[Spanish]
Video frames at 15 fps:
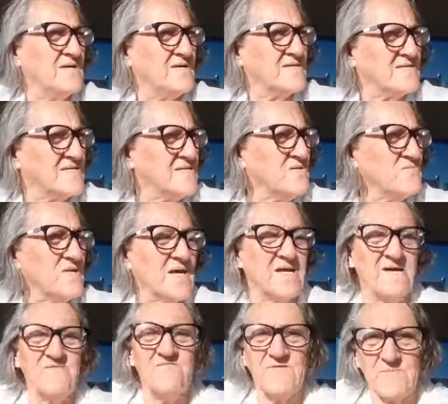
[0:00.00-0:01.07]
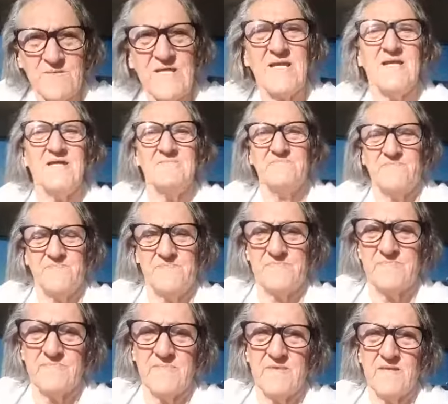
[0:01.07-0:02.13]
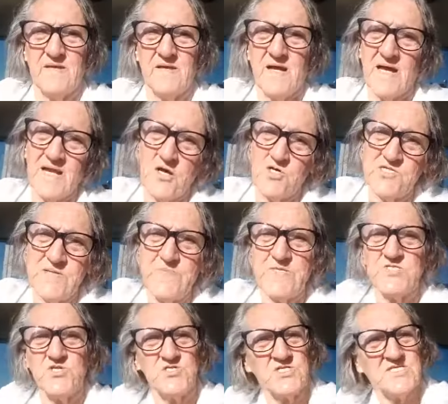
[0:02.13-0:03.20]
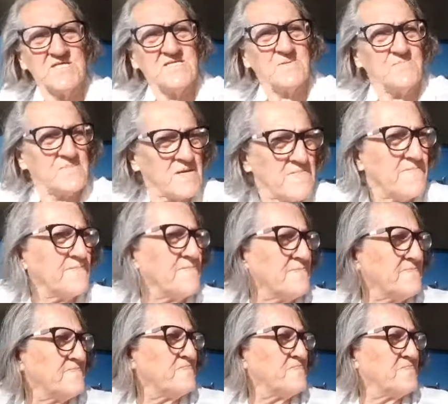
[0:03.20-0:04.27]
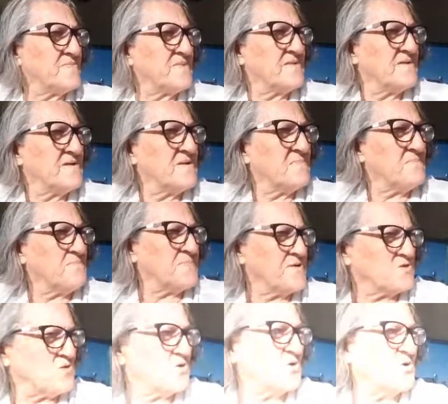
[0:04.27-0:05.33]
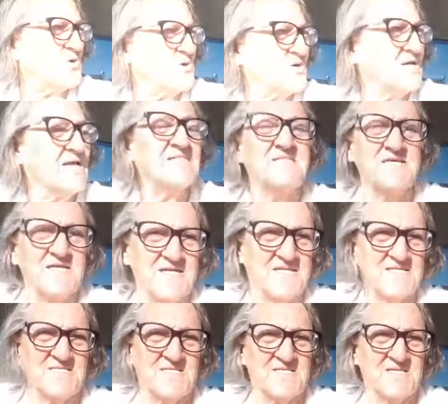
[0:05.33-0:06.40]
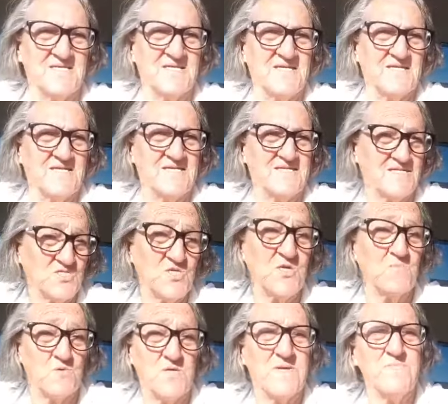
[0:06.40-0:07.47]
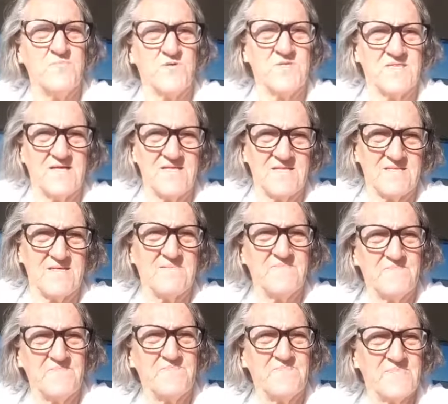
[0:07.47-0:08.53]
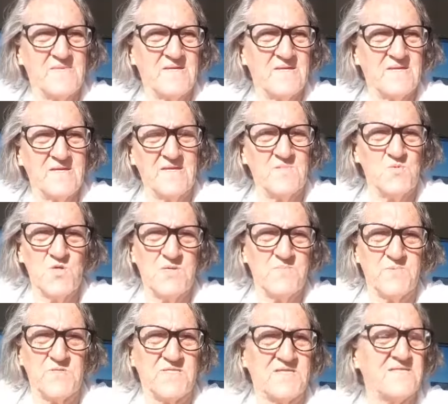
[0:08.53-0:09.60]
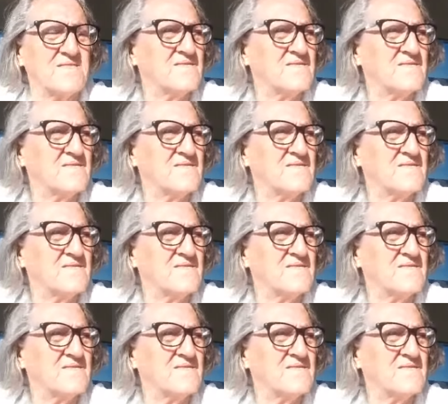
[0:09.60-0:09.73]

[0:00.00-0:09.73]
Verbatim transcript: tienes una gran familia. A las otras personitas también, pero las tienes. Y eso es muy importante. Es muy importante.